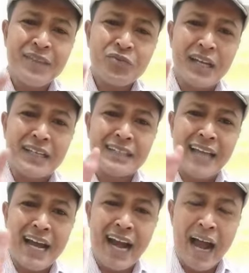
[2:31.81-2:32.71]

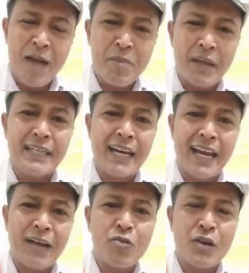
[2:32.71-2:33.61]
tentang apa yang
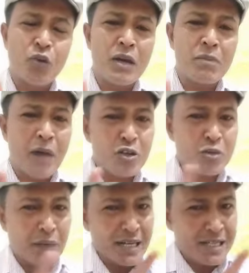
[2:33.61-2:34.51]
dilakukan oleh Paus
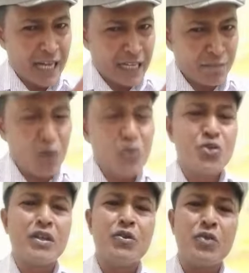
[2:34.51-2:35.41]
pada saat
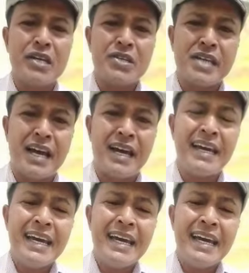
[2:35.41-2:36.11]
mengunjungi Indonesia,